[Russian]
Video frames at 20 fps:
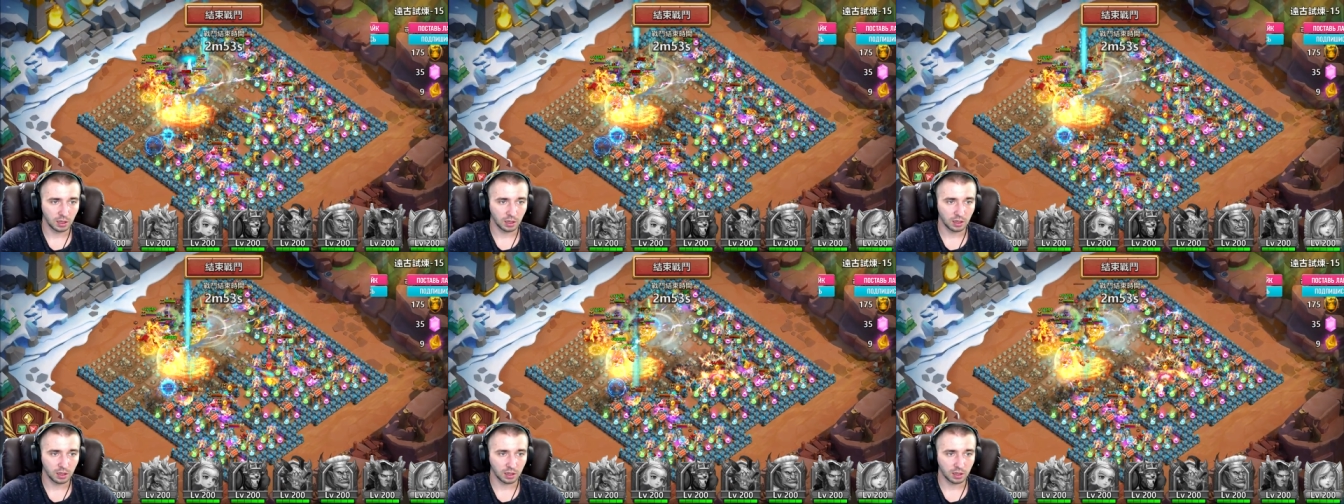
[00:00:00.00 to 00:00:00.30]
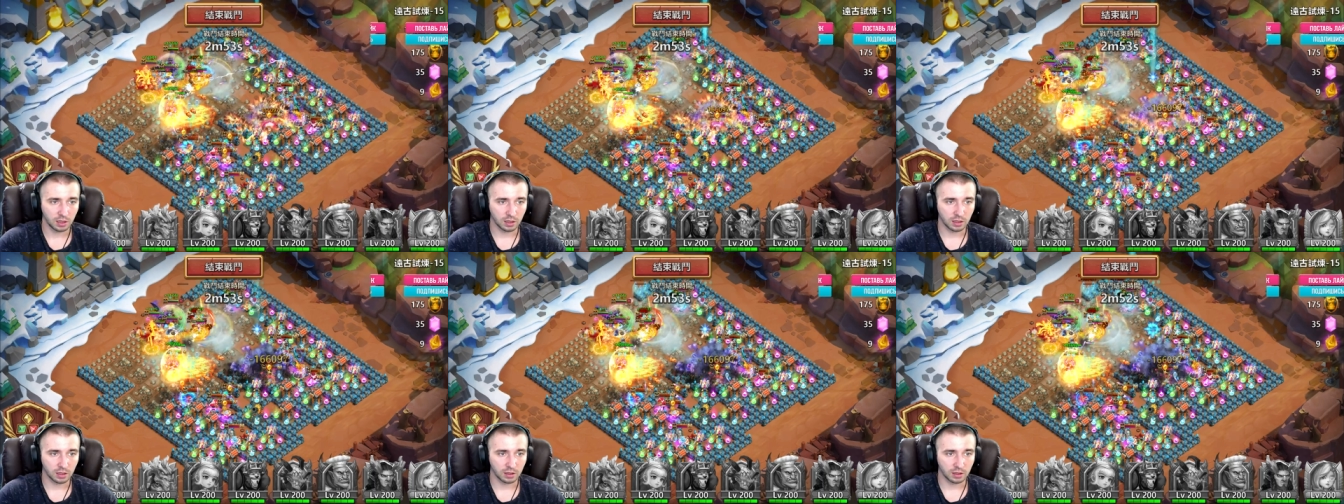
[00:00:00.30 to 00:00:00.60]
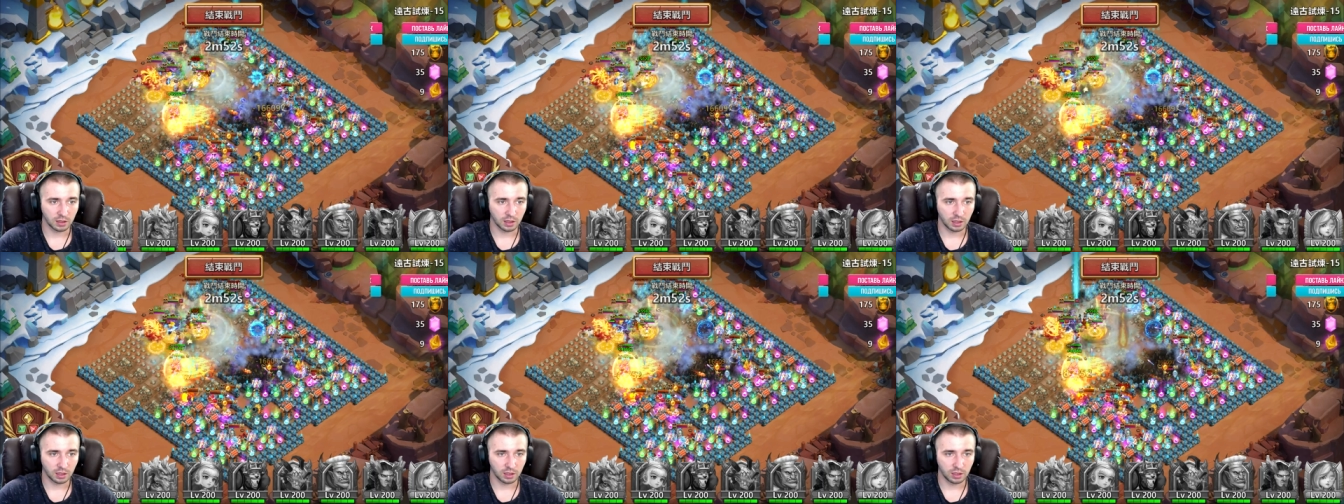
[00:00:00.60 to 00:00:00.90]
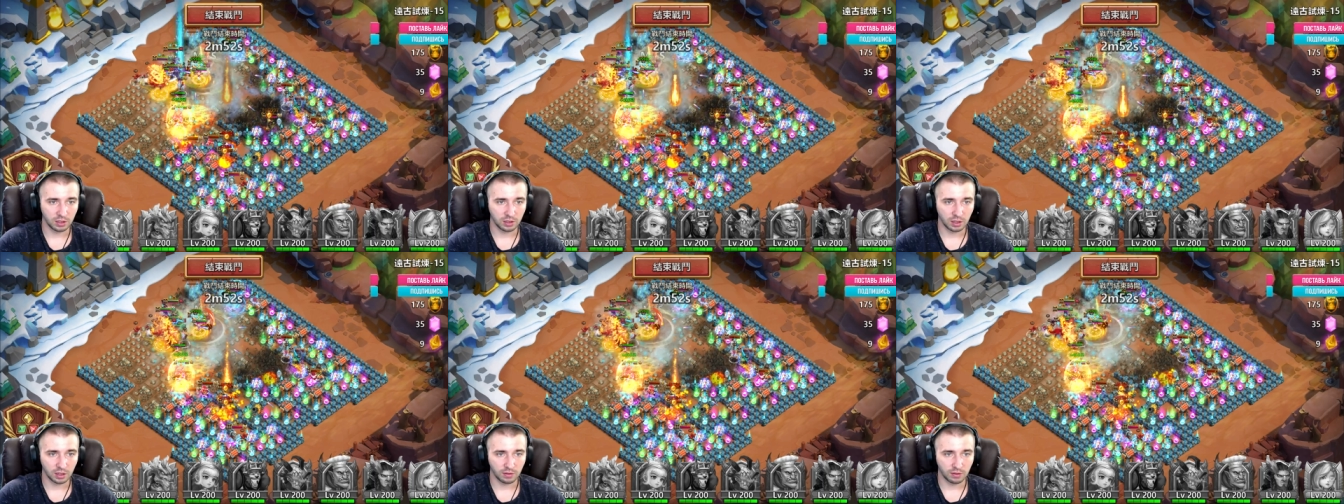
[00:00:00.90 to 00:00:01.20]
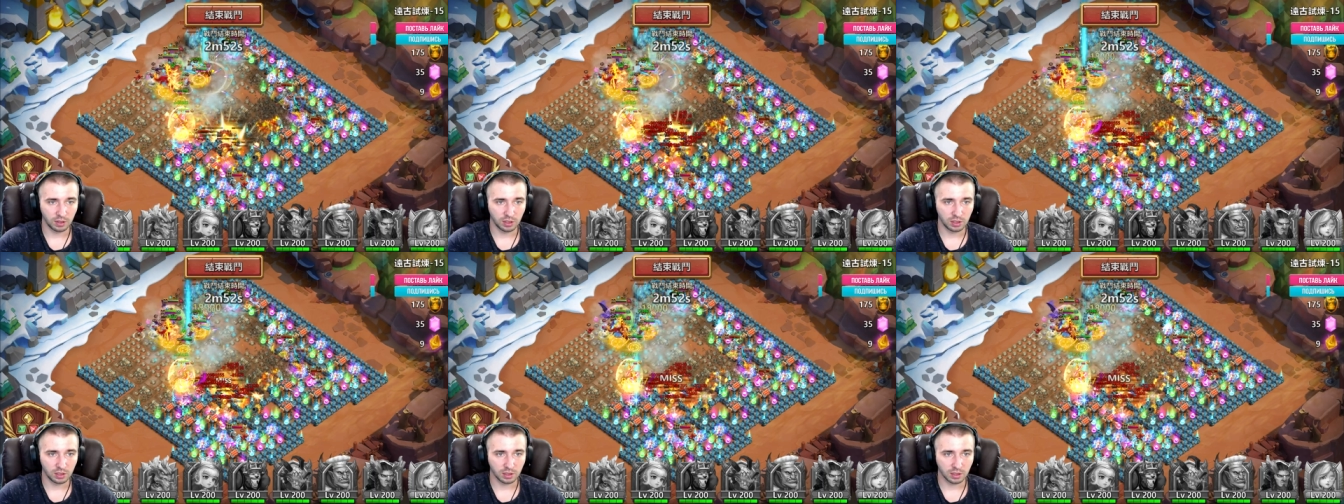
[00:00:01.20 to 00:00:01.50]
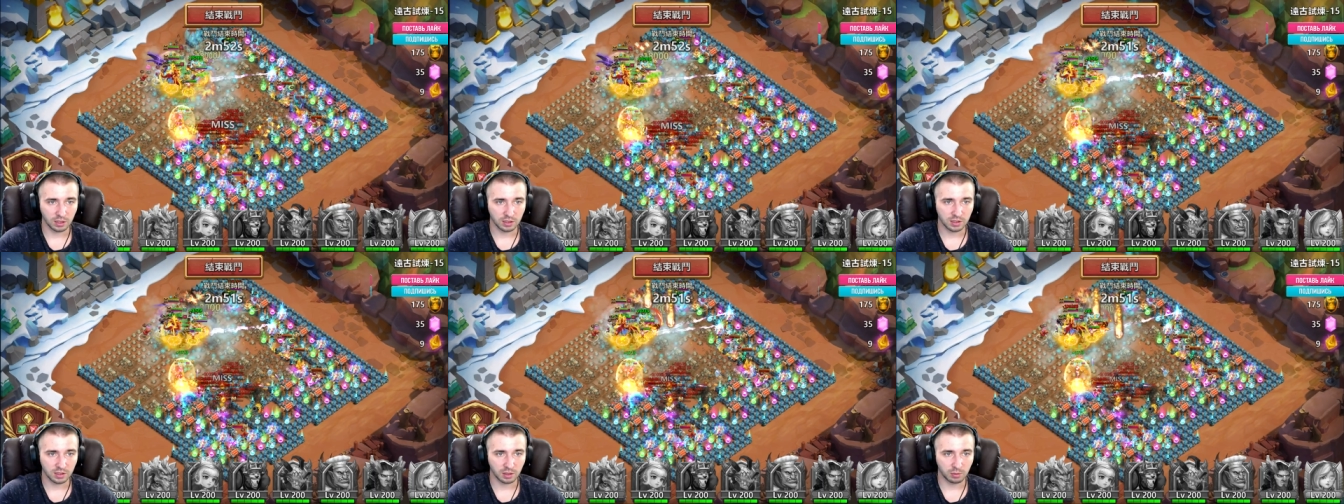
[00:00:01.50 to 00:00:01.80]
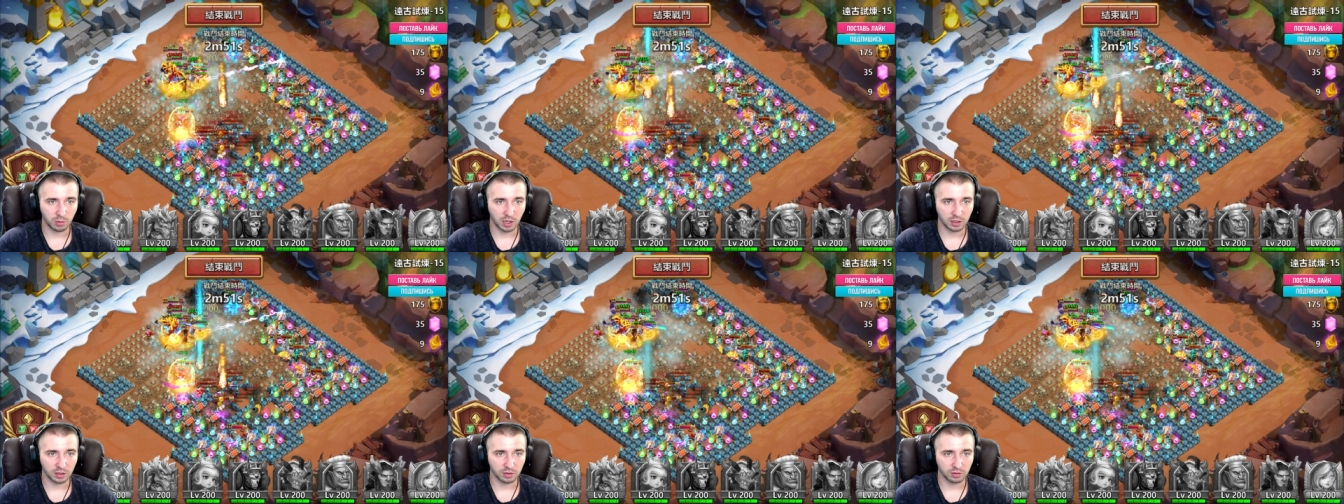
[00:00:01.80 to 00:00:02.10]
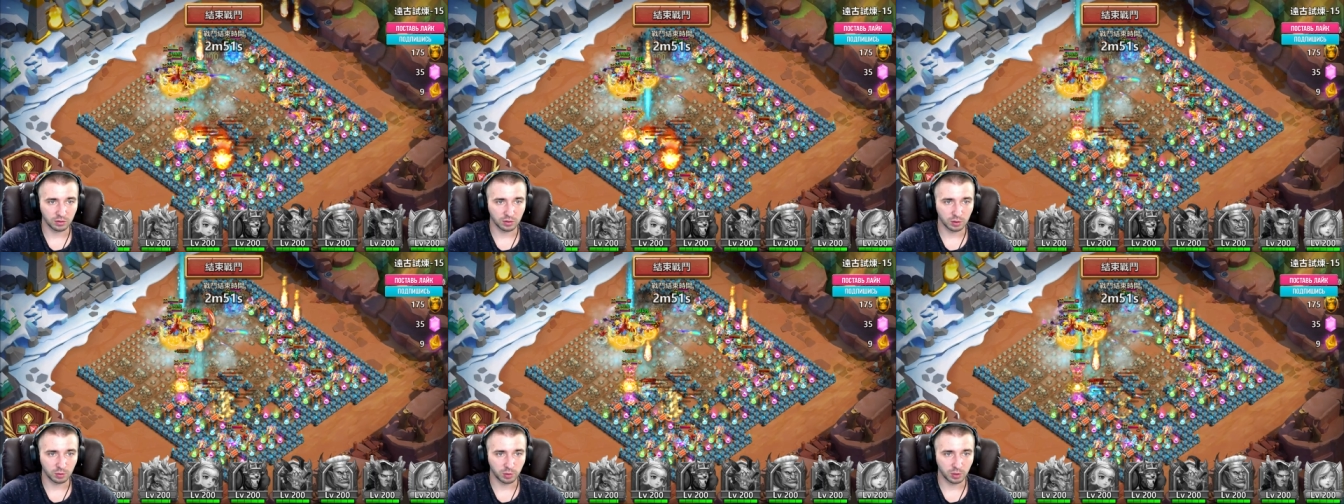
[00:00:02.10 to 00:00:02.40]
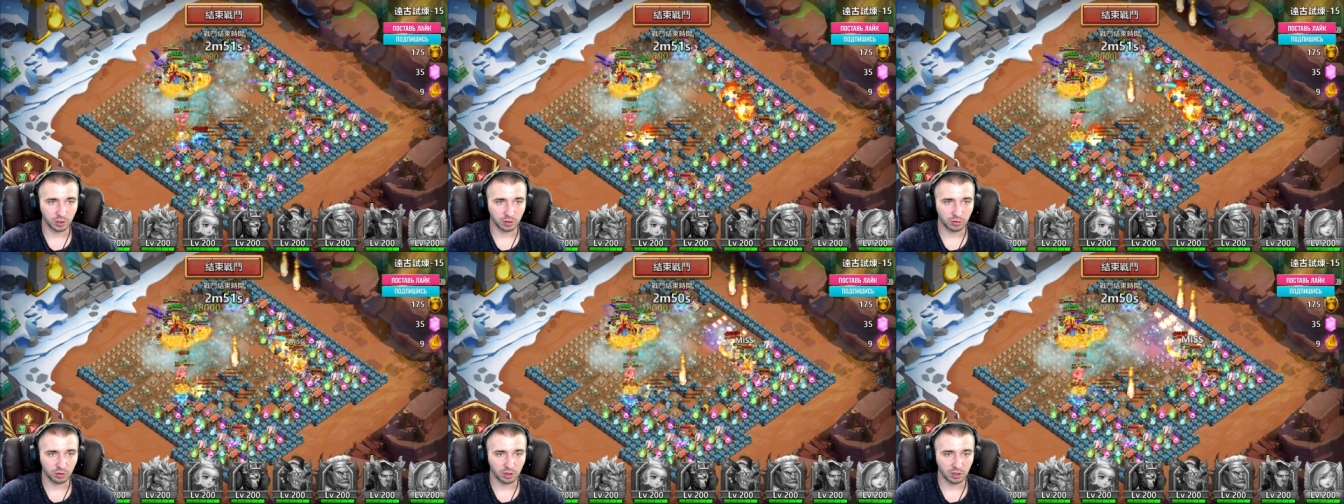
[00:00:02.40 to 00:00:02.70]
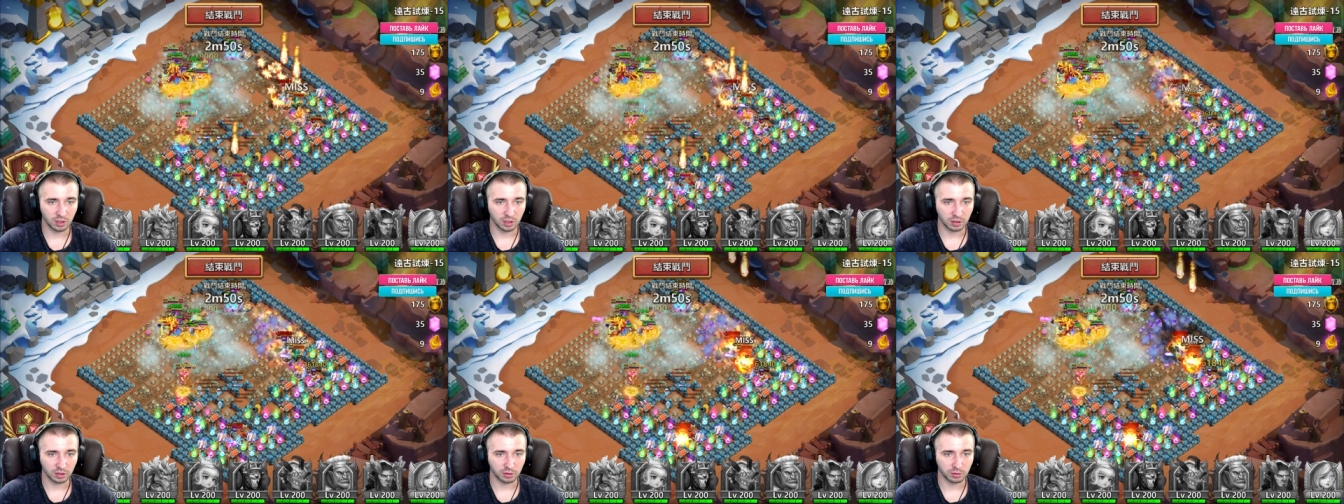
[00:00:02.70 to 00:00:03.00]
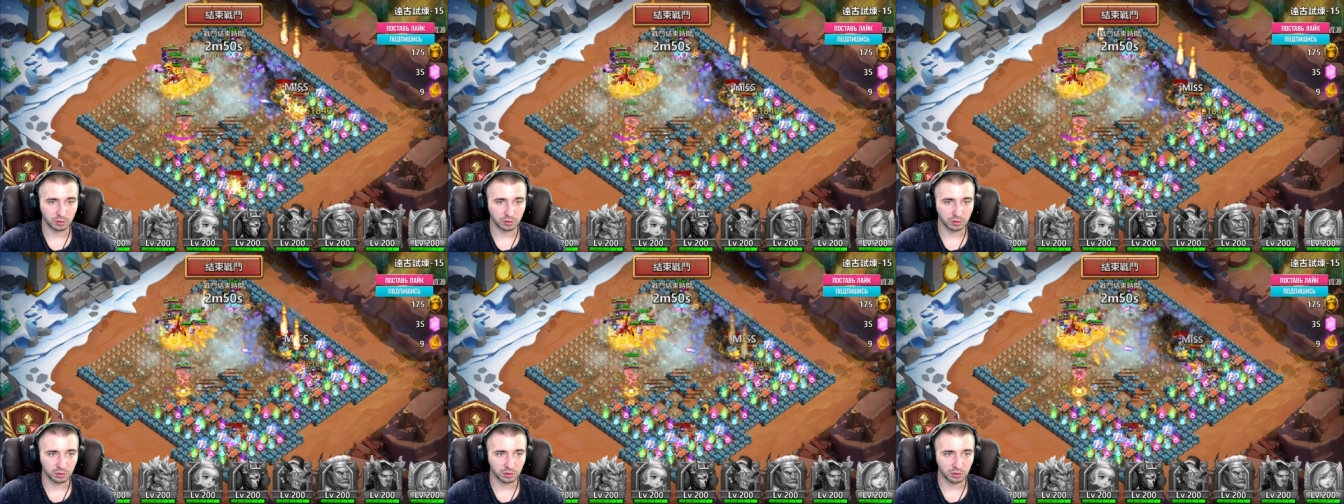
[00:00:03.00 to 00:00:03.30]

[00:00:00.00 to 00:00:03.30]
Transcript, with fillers: а, хранители, видите, как срабатывают прикольно, ну,